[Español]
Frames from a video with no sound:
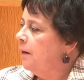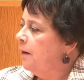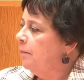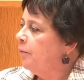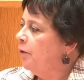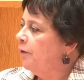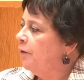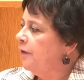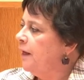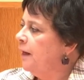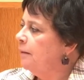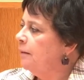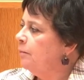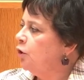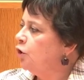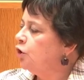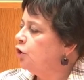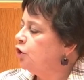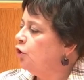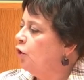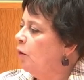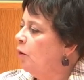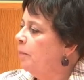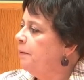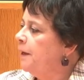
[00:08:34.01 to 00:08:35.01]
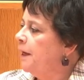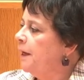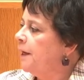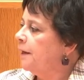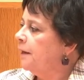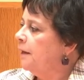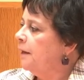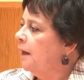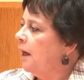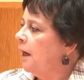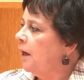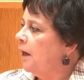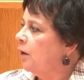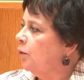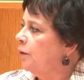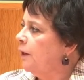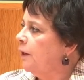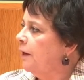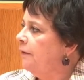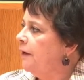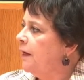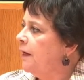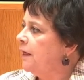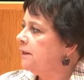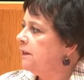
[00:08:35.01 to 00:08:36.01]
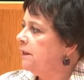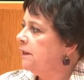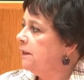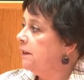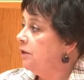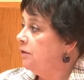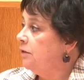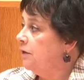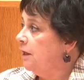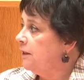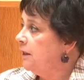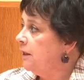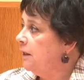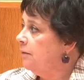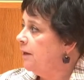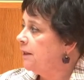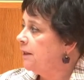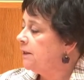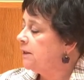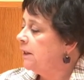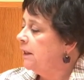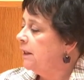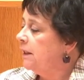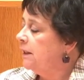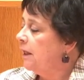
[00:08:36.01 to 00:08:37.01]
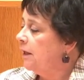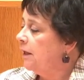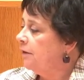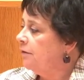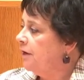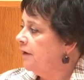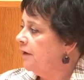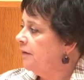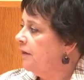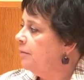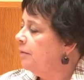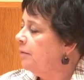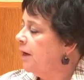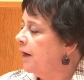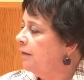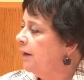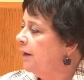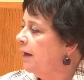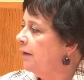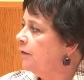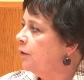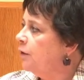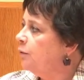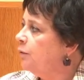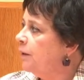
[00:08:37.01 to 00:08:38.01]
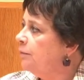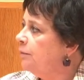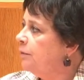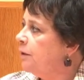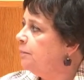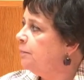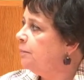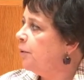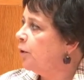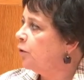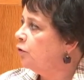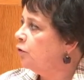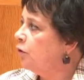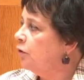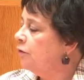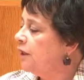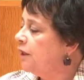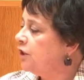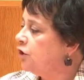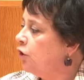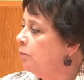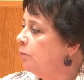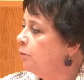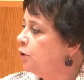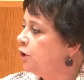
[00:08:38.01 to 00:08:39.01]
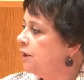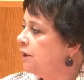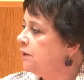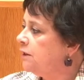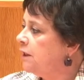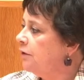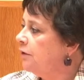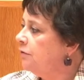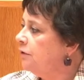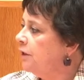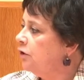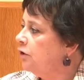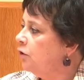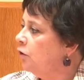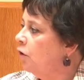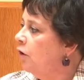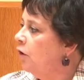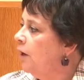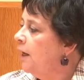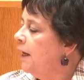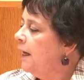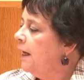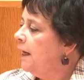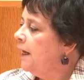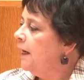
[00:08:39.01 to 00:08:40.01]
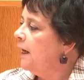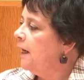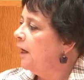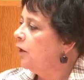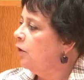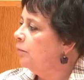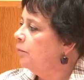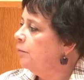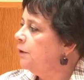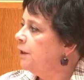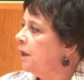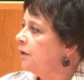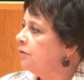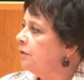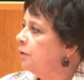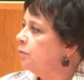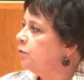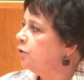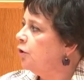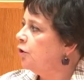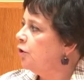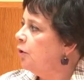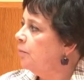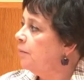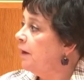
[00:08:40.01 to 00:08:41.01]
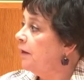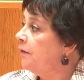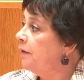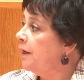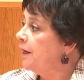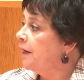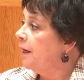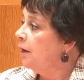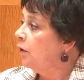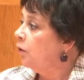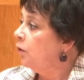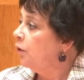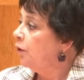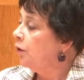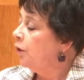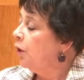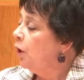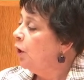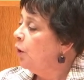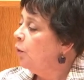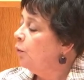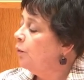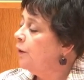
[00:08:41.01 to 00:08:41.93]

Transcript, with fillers: podíamos copiar alguna de las iniciativas y hacer de verdad, de una vez por todas, como se está haciendo en la Comunidad Autónoma de Aragón,